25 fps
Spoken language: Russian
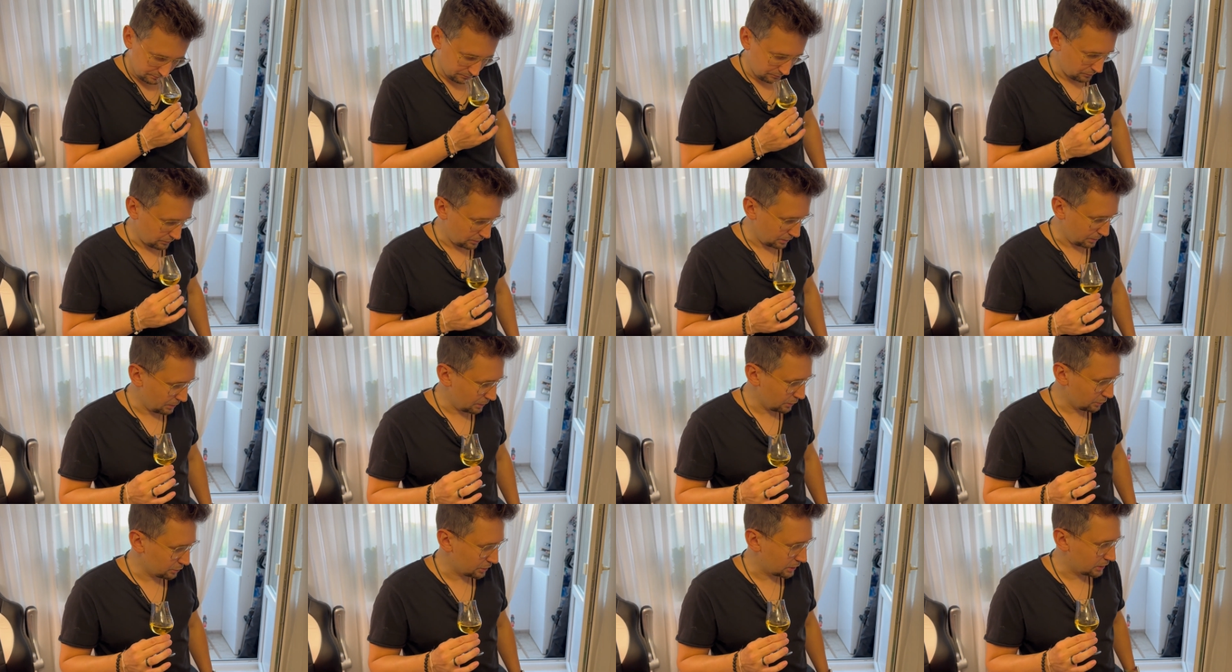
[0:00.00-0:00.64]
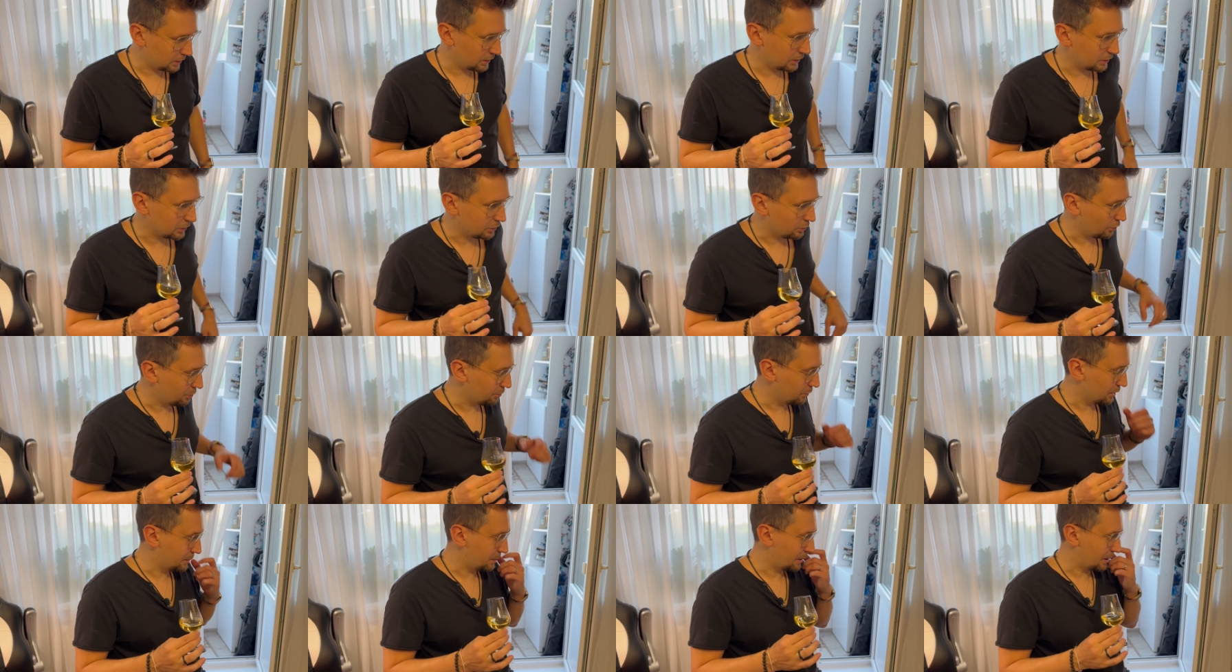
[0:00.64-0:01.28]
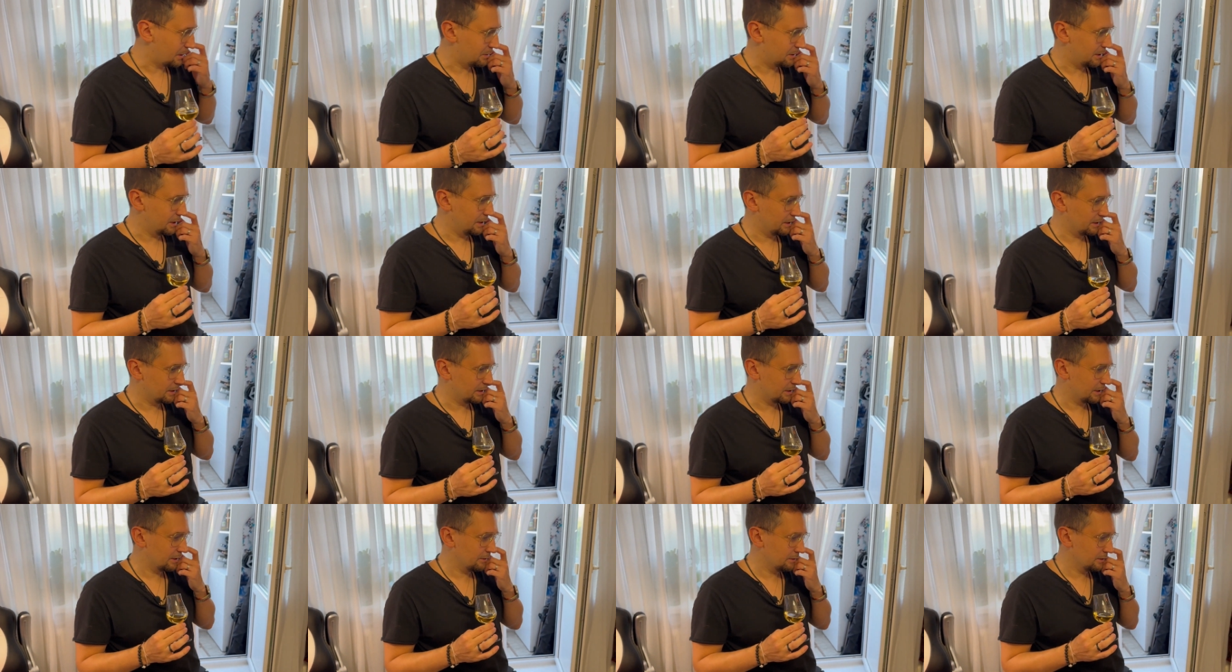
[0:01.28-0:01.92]
Не могу сказать, что он мне прям сильно
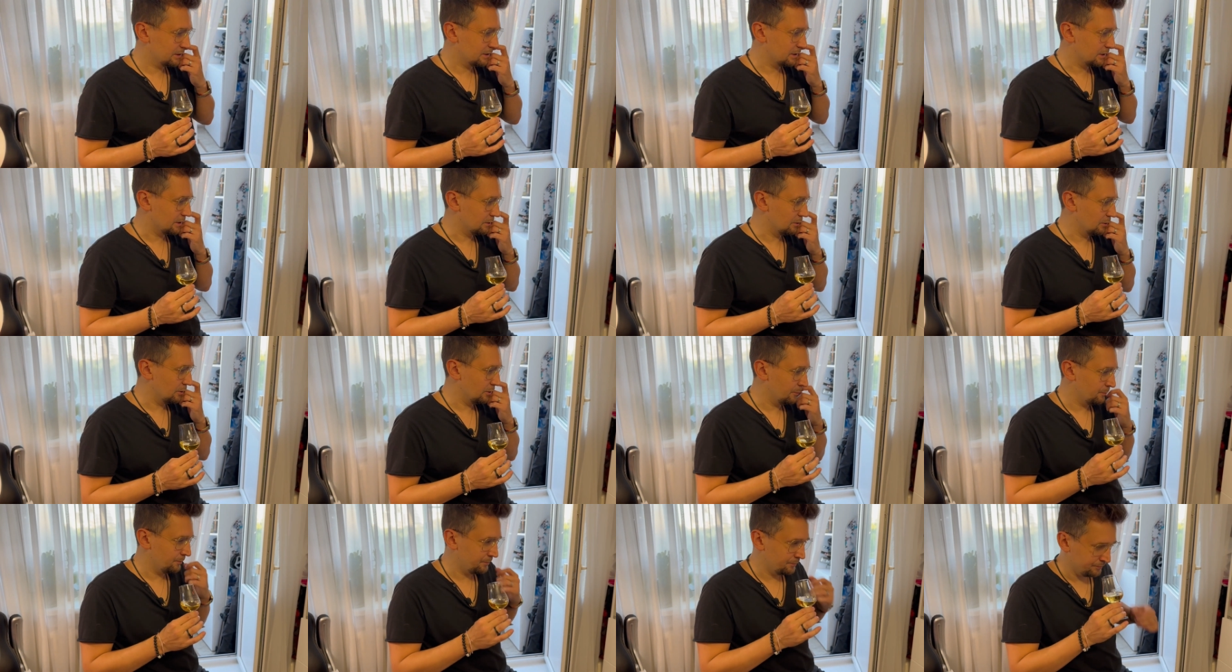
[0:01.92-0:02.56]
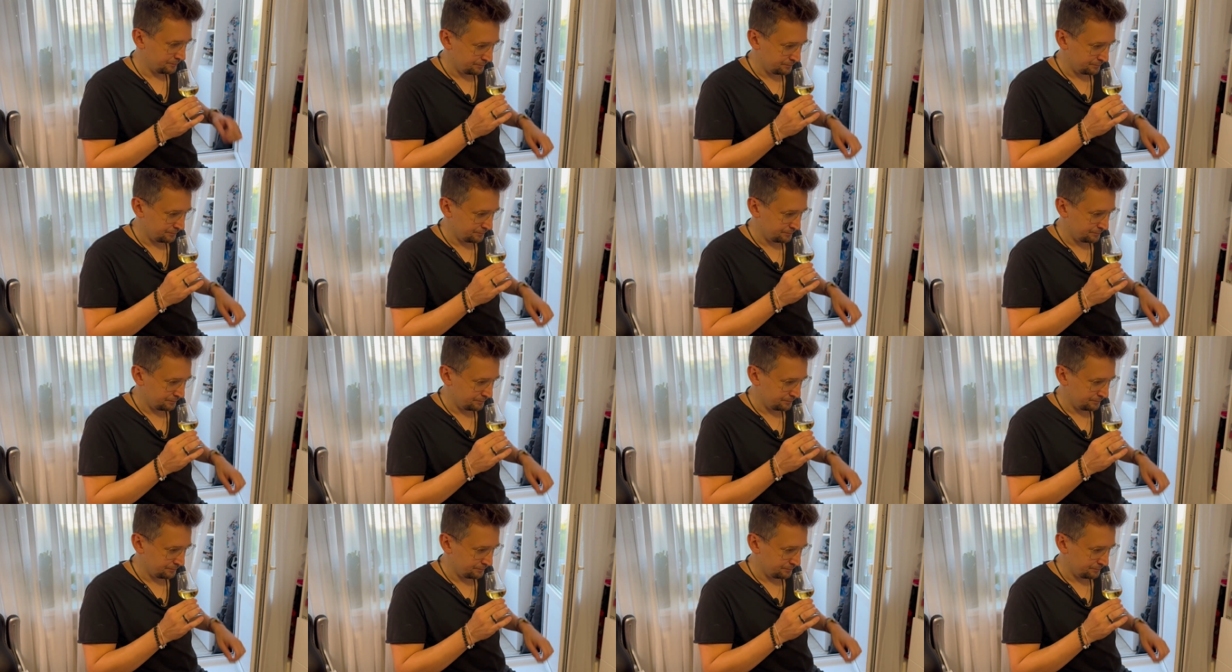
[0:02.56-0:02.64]
нравится, но...